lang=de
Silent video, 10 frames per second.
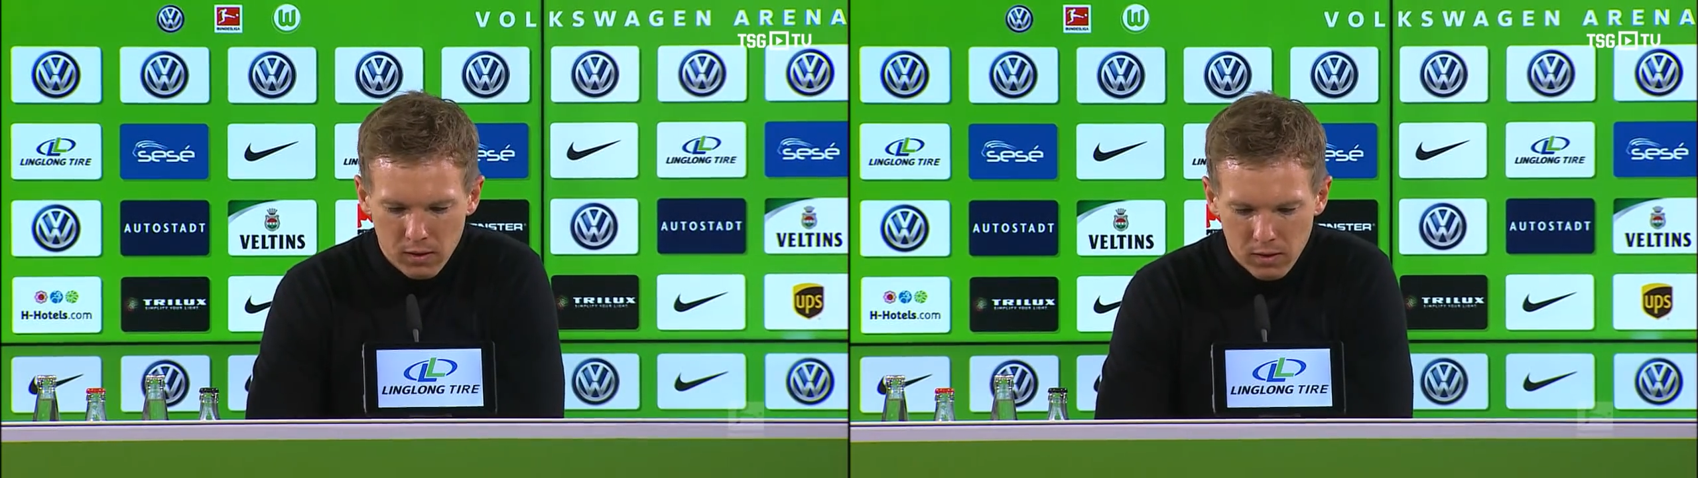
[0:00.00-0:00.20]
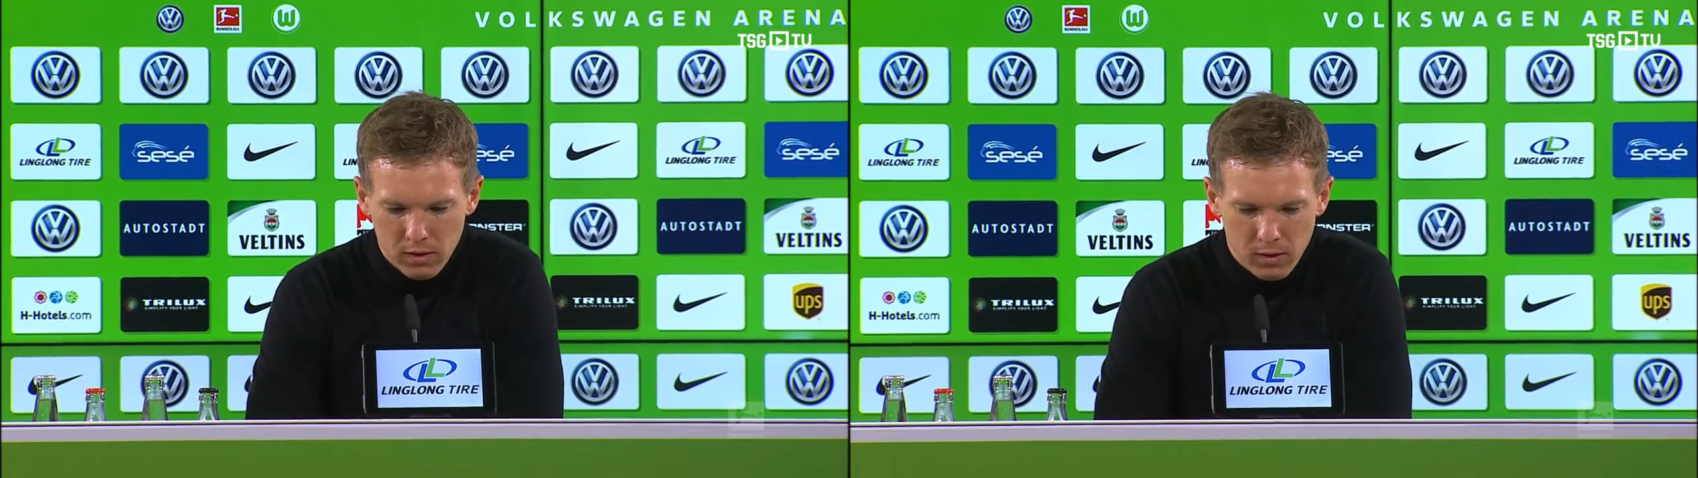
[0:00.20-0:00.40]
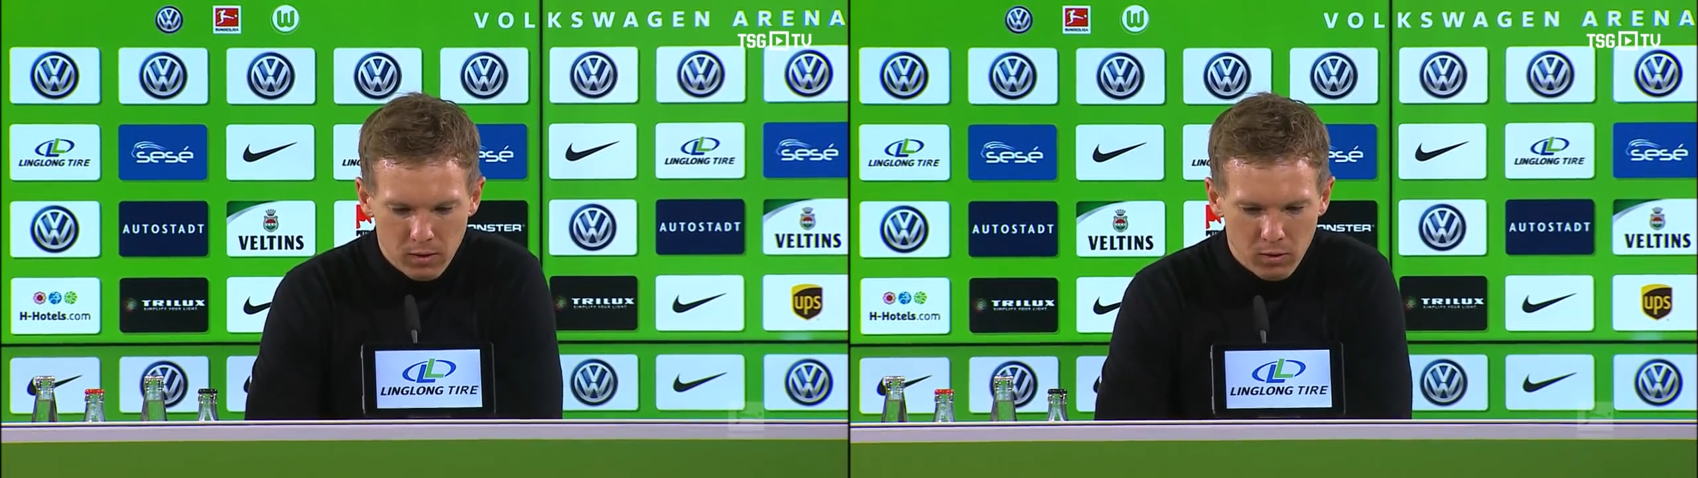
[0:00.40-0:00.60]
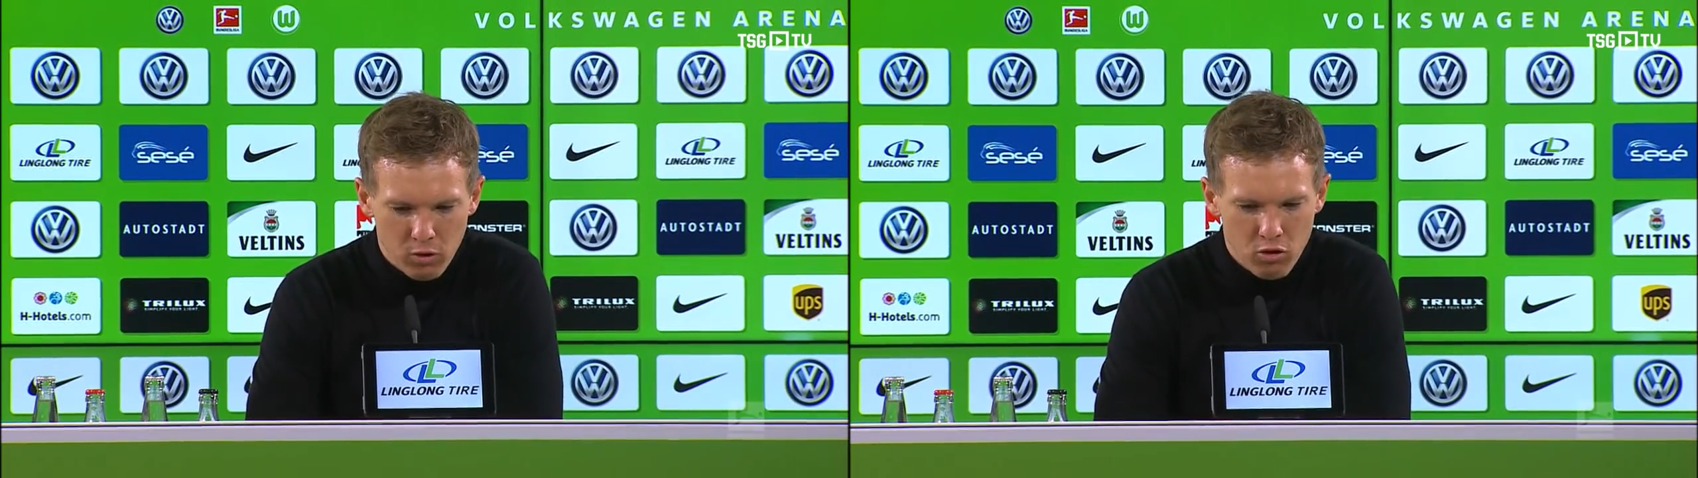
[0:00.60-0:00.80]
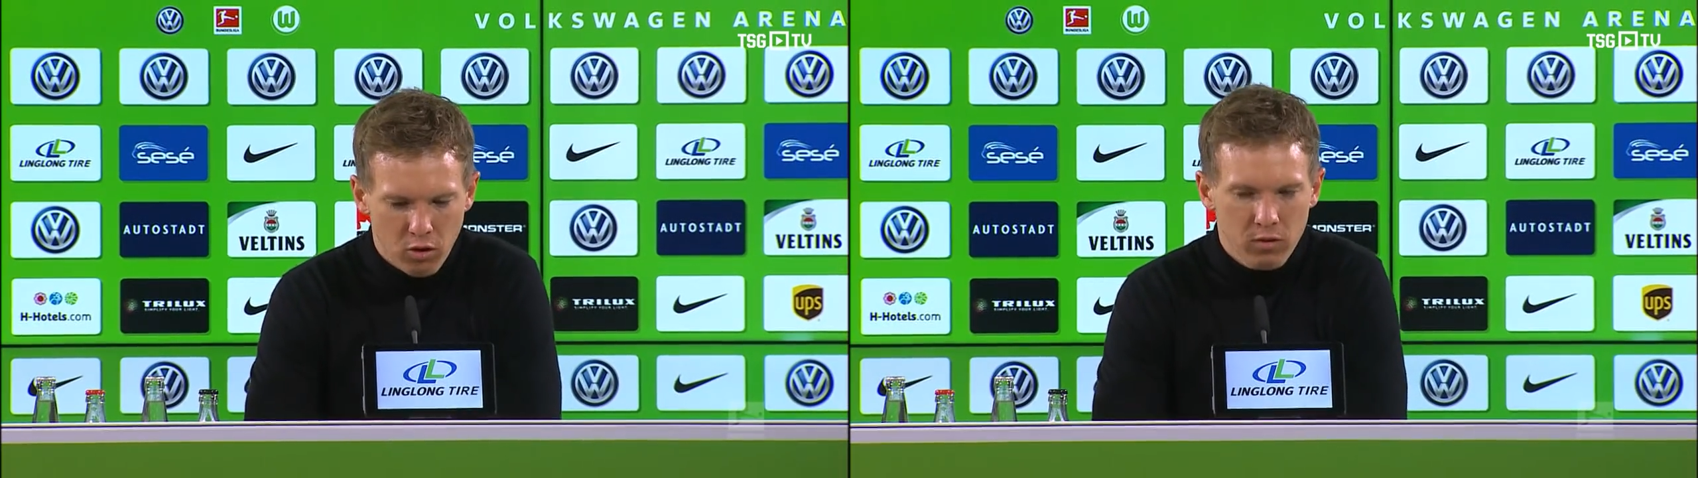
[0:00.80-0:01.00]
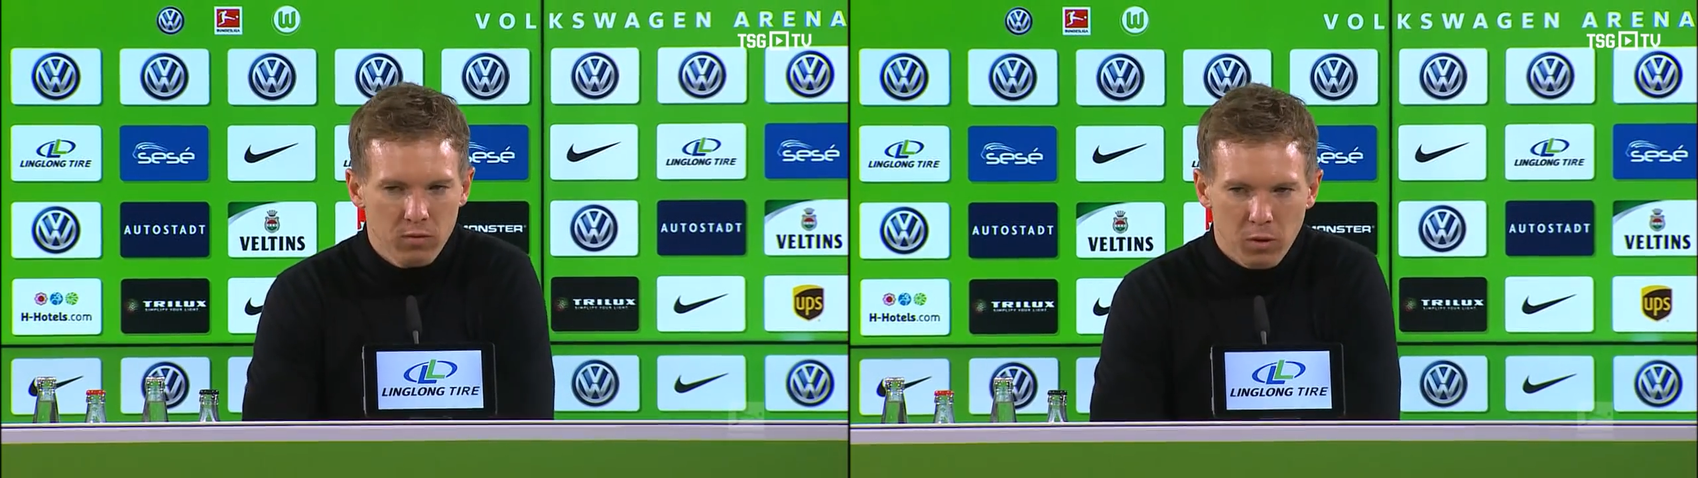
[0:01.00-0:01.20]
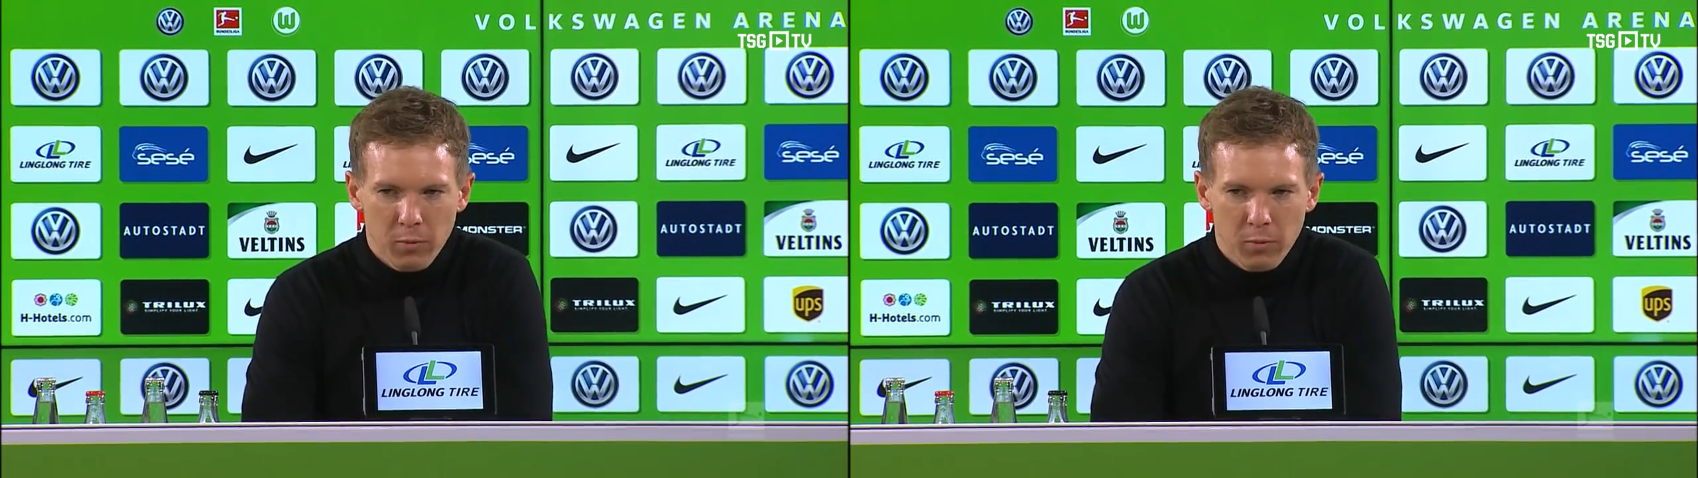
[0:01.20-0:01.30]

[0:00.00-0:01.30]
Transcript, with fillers: äh, zu Chancen oder